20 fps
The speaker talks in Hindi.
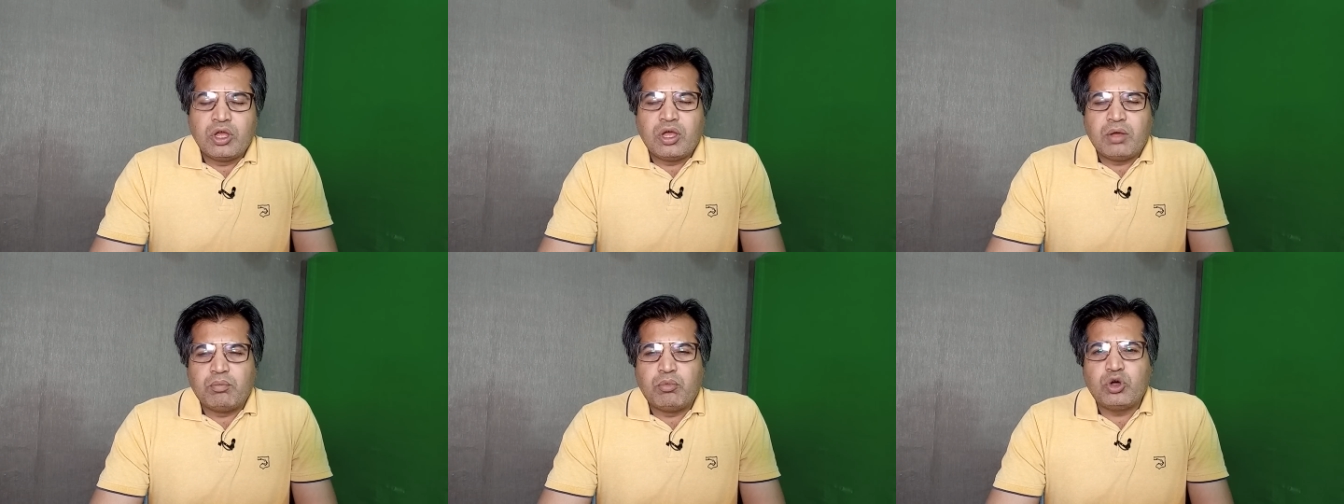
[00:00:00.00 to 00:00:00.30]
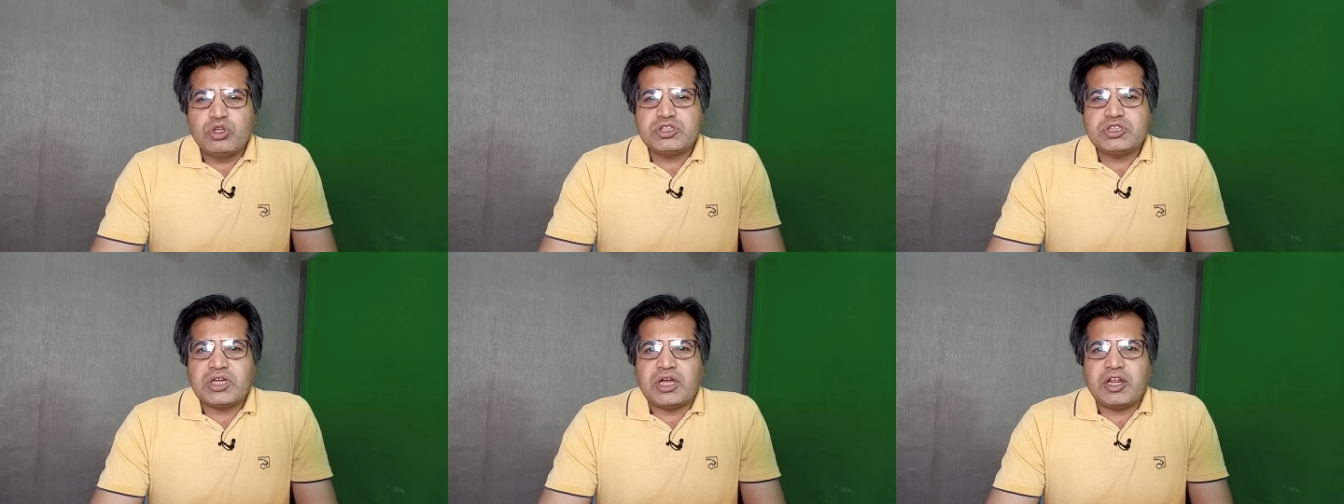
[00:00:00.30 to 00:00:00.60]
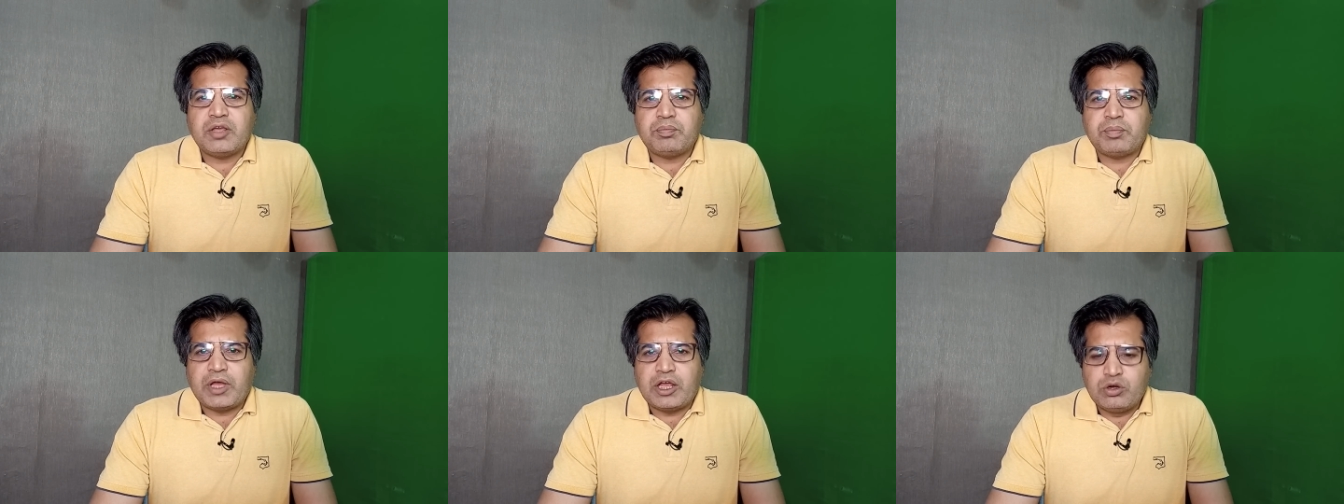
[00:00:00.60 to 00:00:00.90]
बहुत
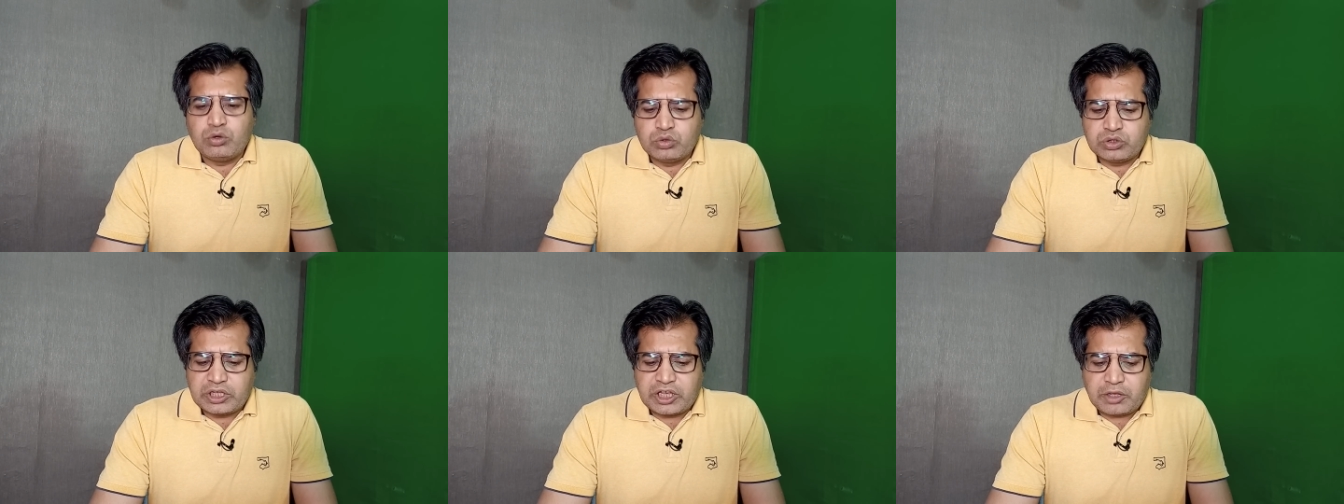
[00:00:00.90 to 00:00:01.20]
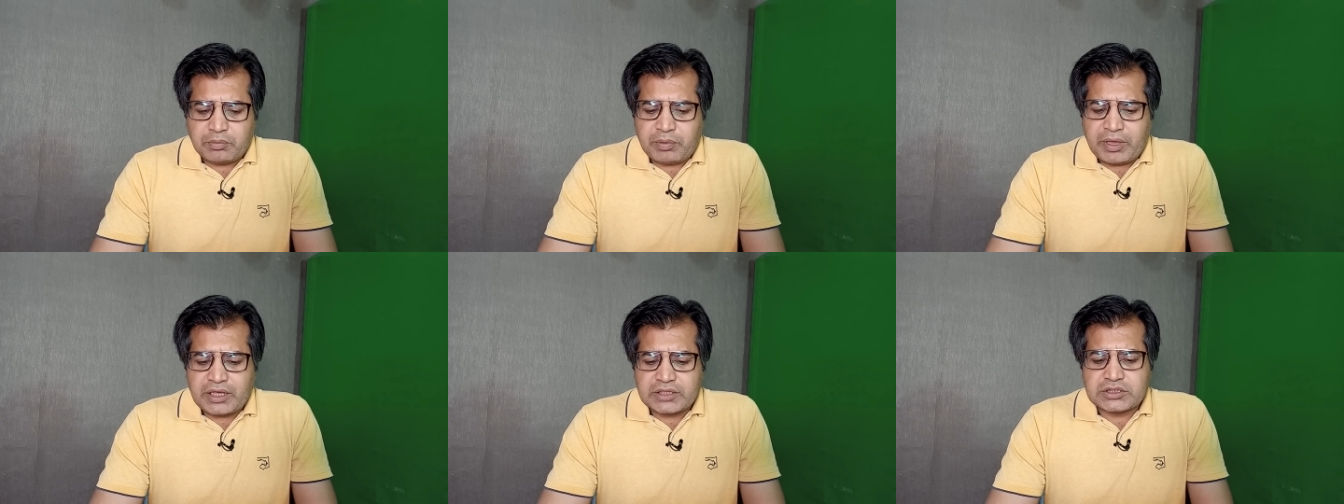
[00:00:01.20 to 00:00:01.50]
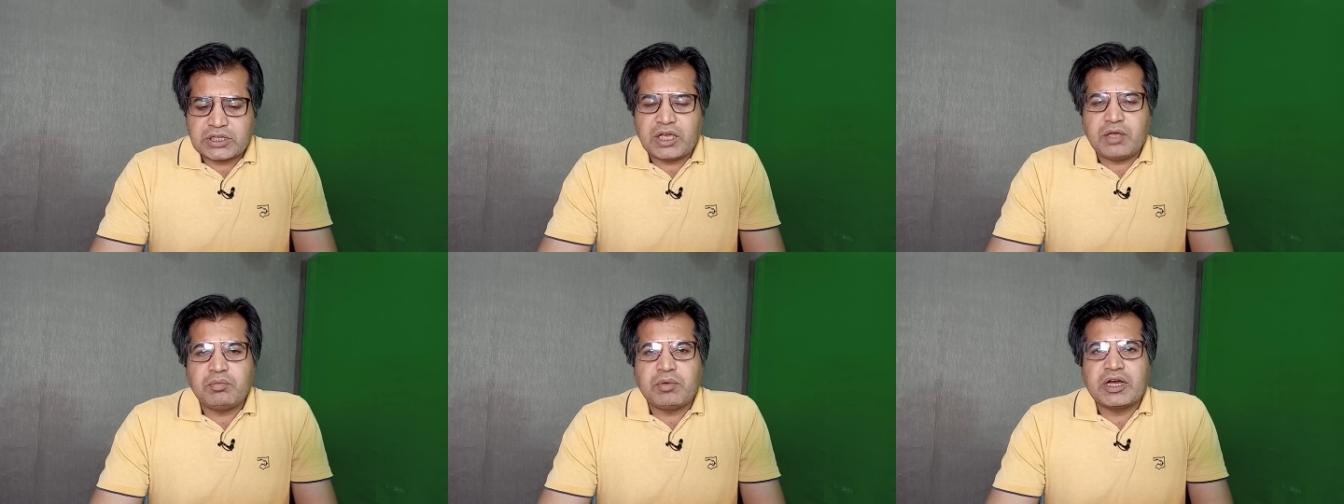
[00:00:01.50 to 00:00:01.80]
सारे पहलू जेर बहस
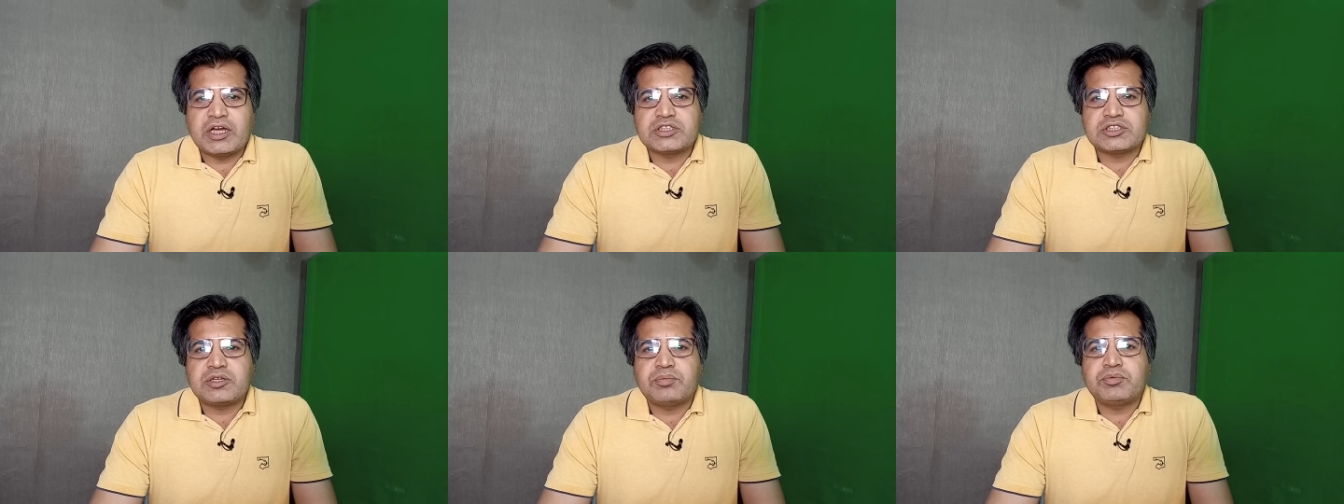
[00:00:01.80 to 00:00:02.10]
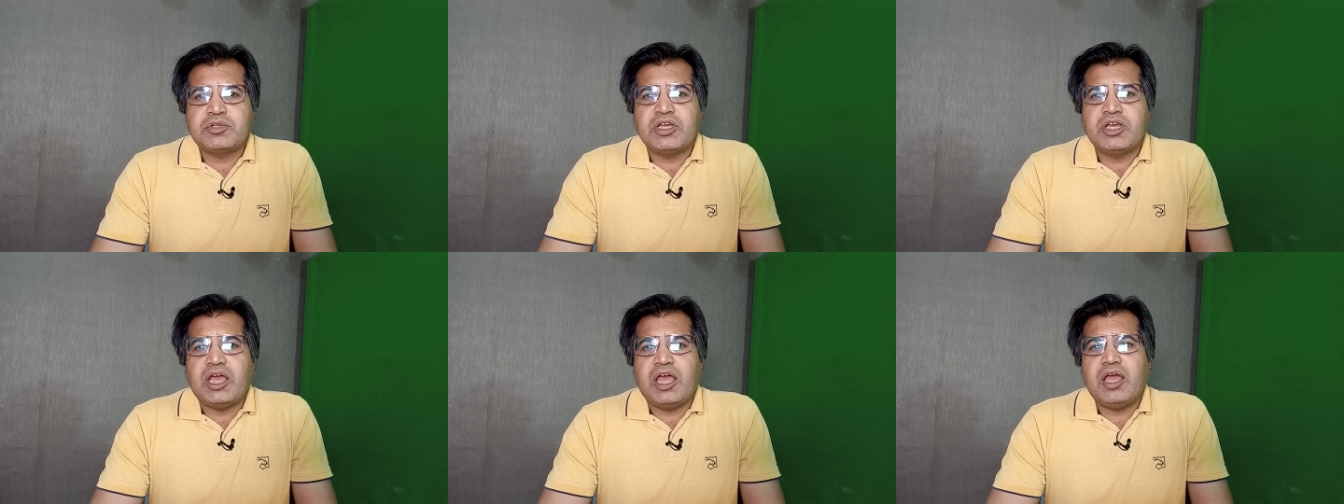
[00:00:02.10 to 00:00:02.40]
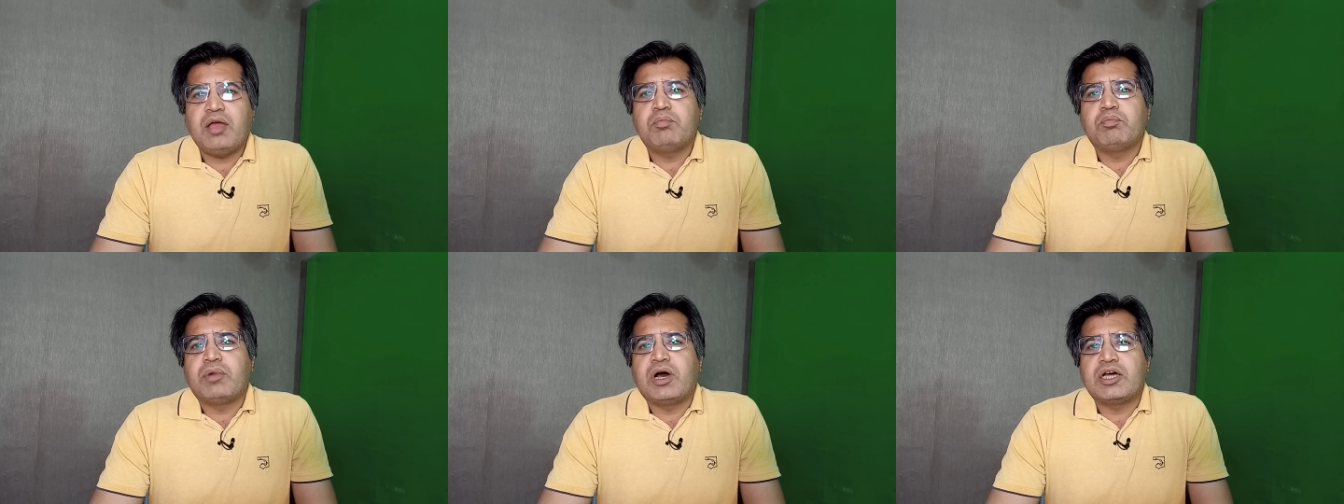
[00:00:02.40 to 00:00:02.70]
आए मगर सबसे
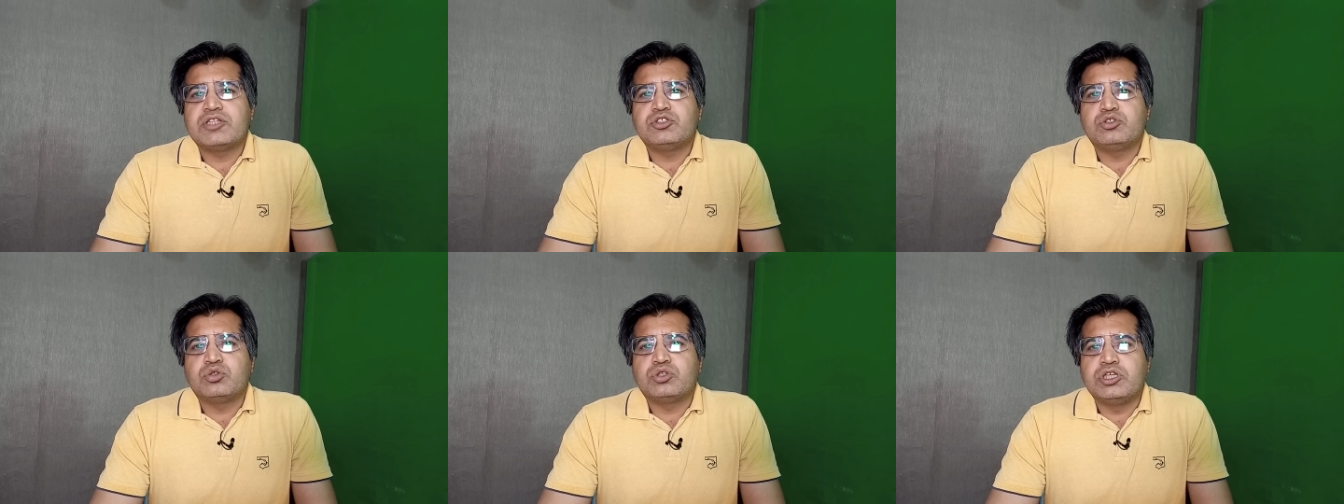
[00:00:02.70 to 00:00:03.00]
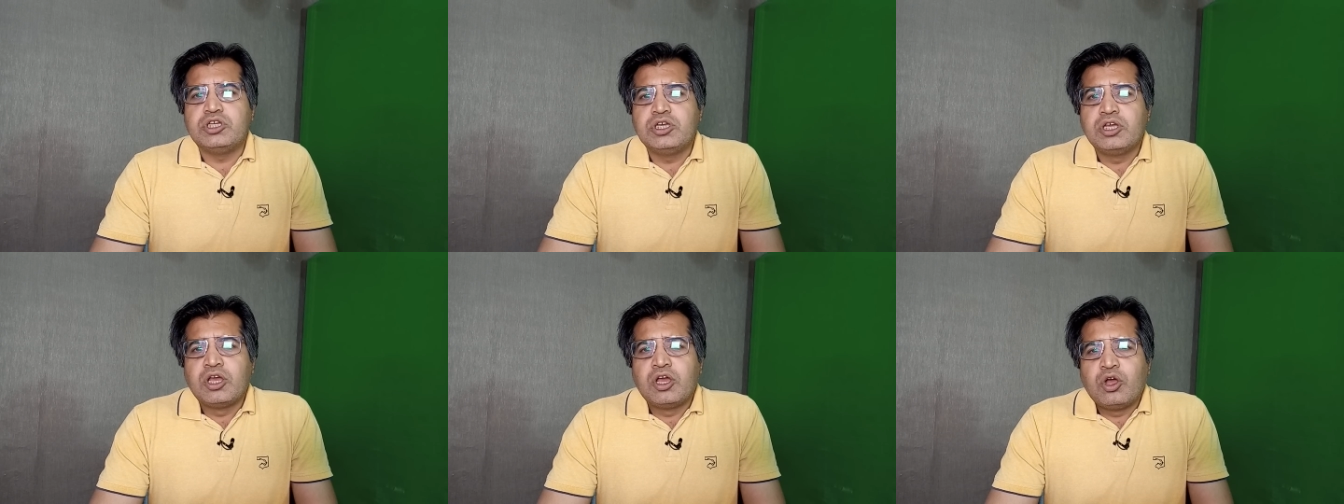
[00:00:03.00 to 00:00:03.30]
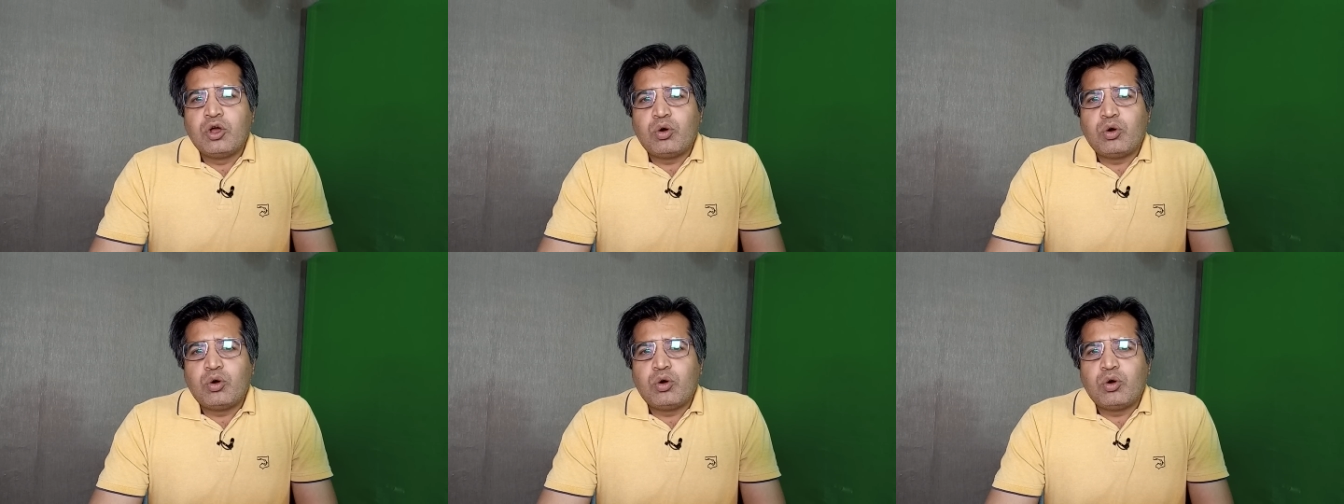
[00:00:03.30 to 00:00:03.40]
अहम बात जो थी